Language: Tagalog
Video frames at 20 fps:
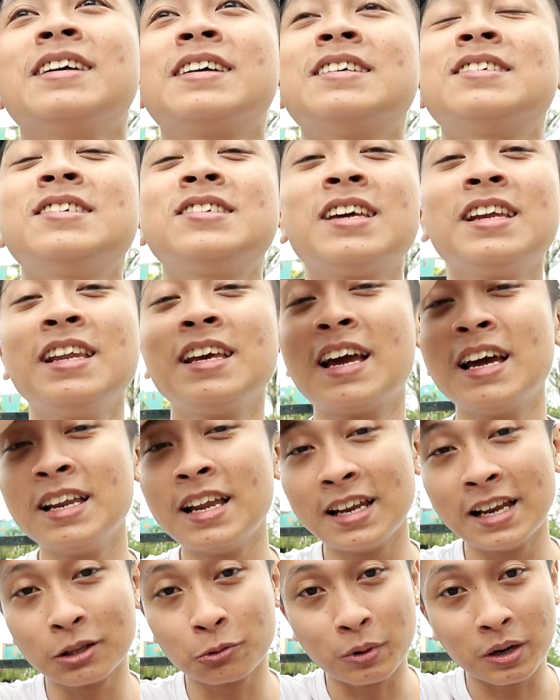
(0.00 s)
Kasi sa legal
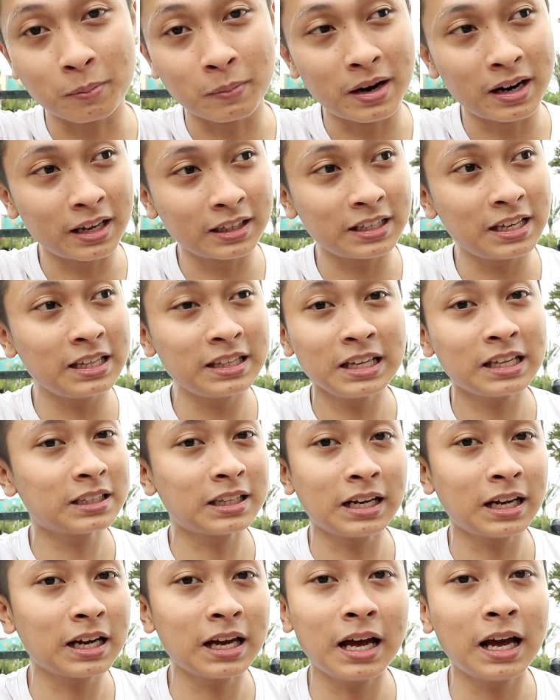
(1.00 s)
na network marketing, hindi ka
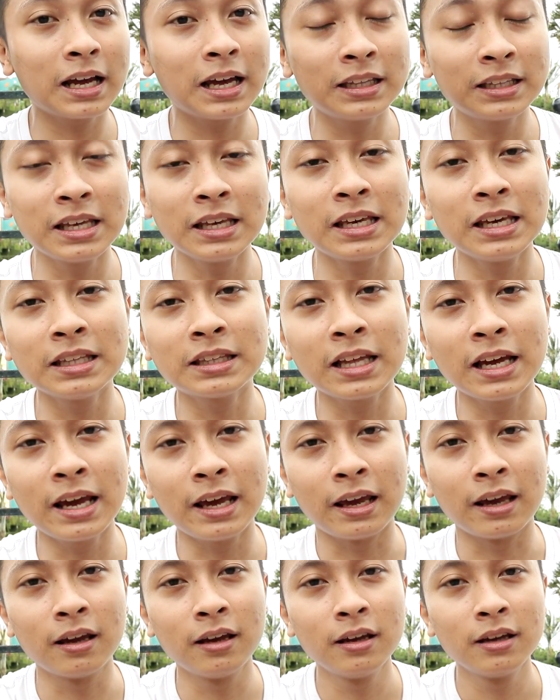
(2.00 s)
talaga agad kikita
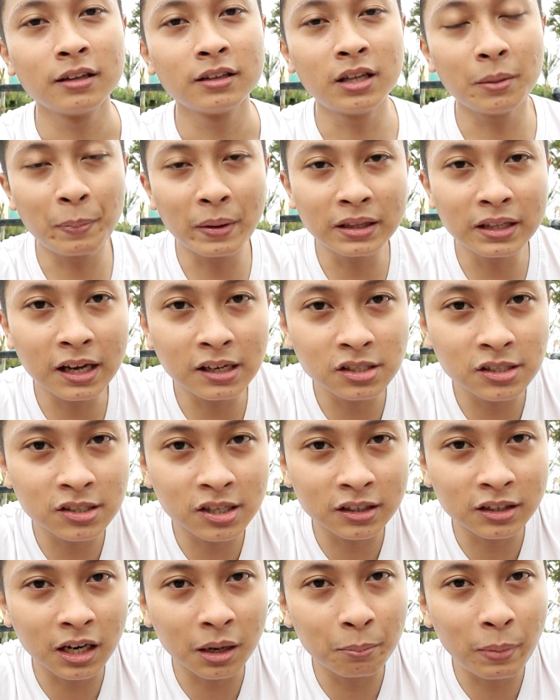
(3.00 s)
eh. Depende kasi
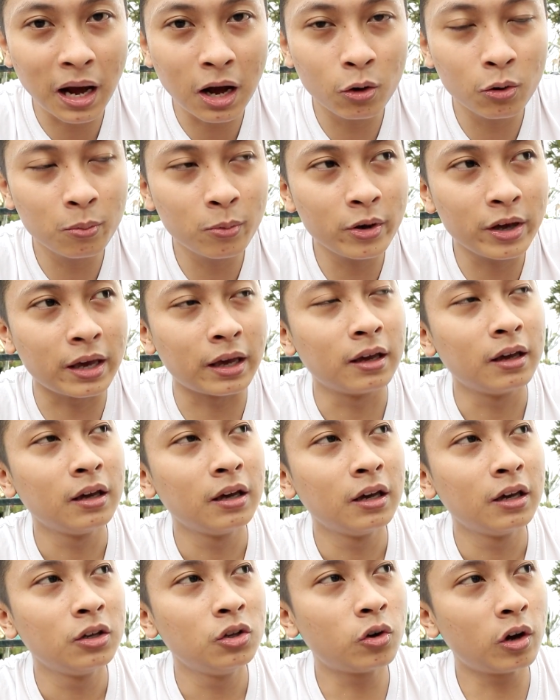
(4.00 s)
sa trabaho mo eh.
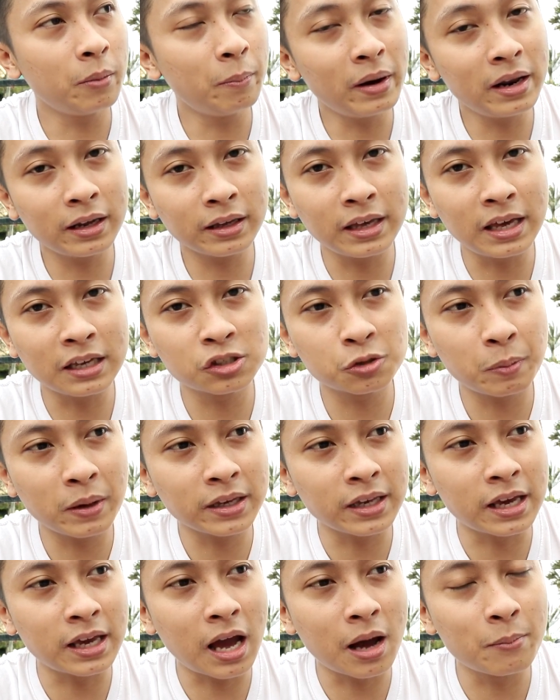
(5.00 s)
Yung iba
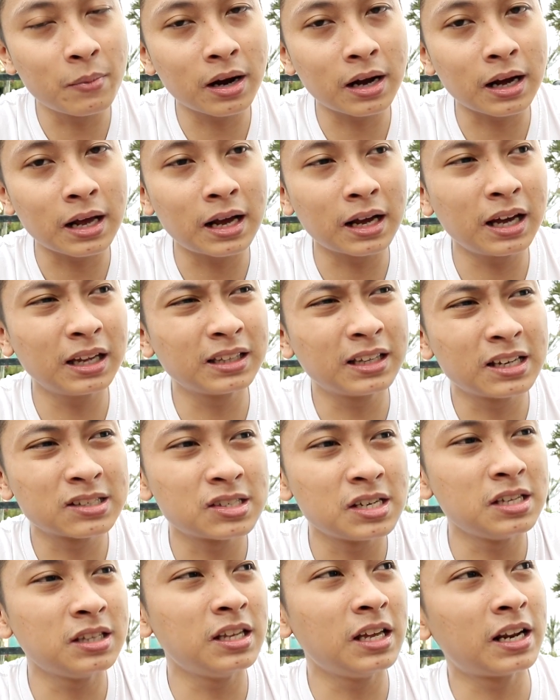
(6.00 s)
nag-expect yayaman ka kagad
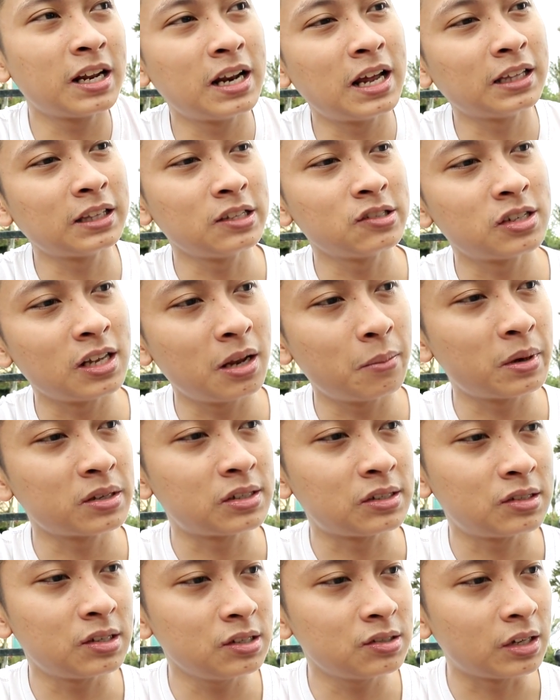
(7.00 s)
kasi hindi rin natin sila
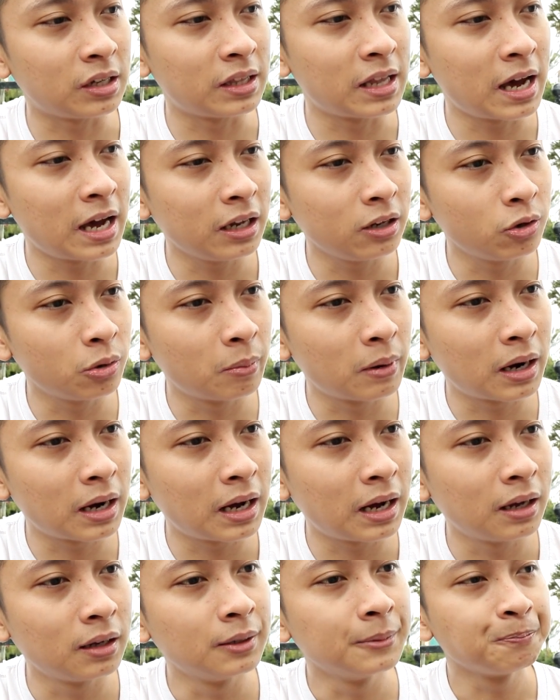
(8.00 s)
masisisi dahil yung
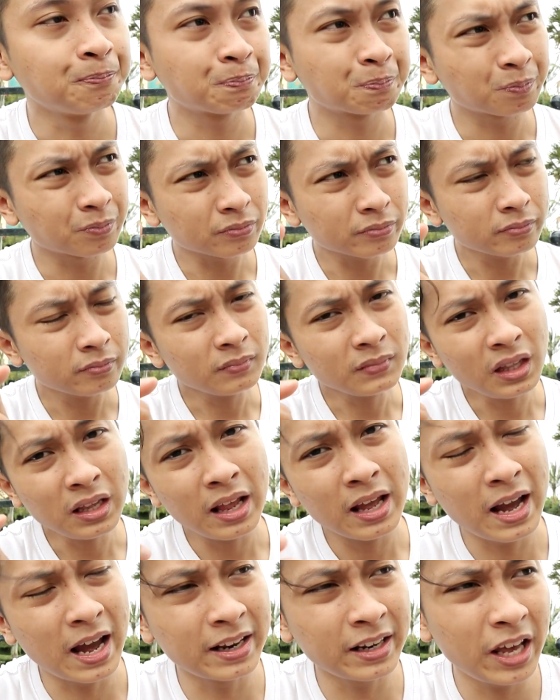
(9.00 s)
mga
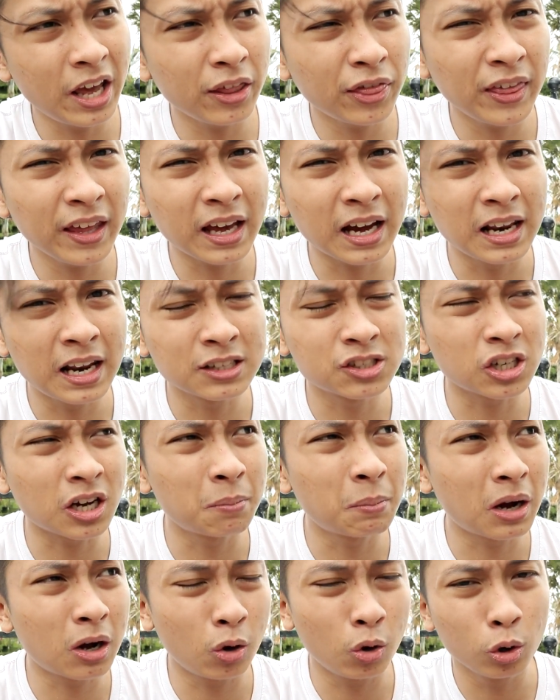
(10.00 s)
unethical at
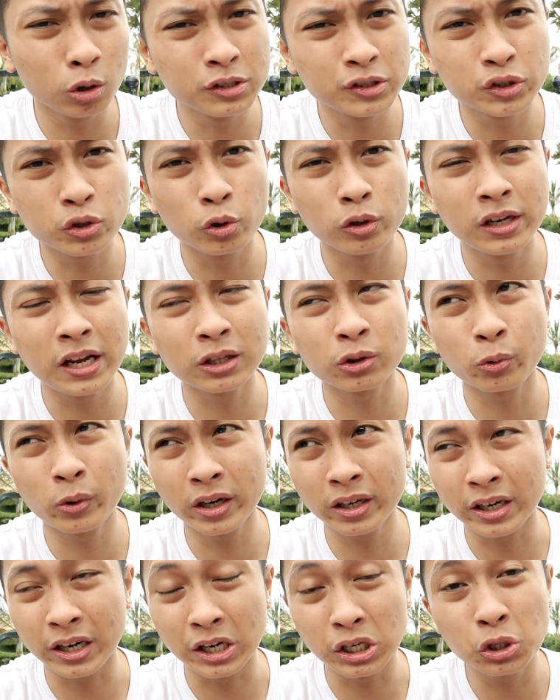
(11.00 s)
saka mga old school
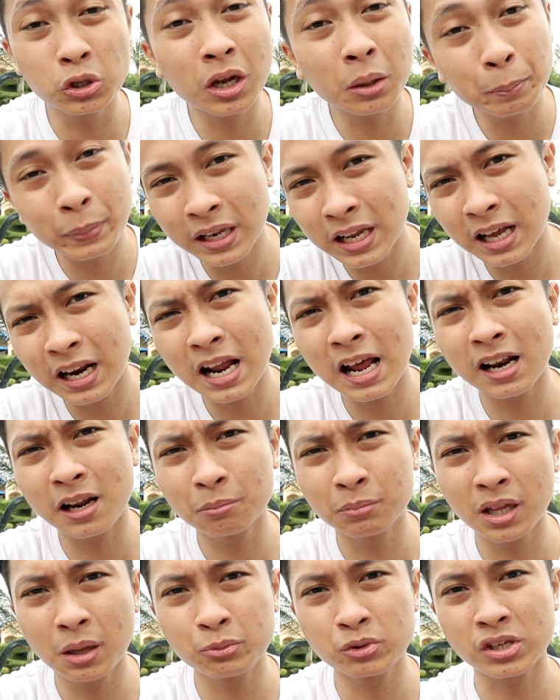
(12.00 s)
networker, yun ang
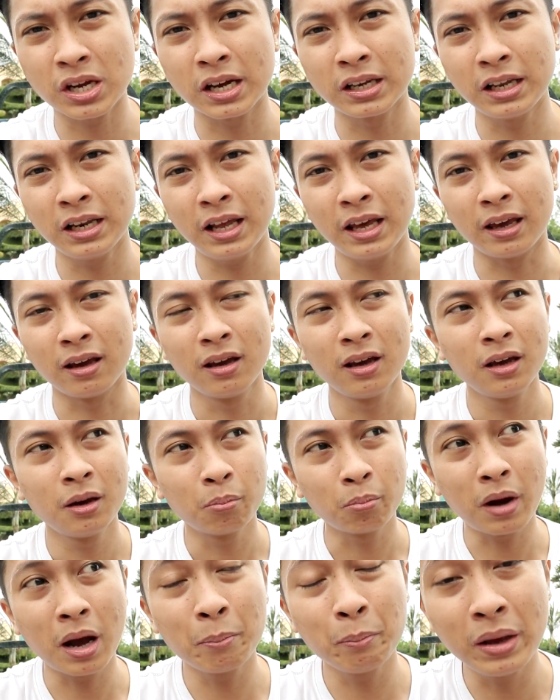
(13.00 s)
pinararamdam sa kanila eh.
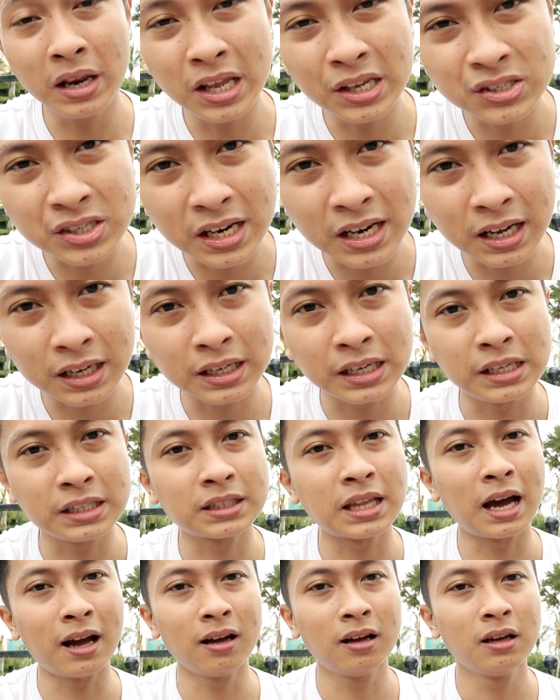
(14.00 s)
Mabilisan ng kita.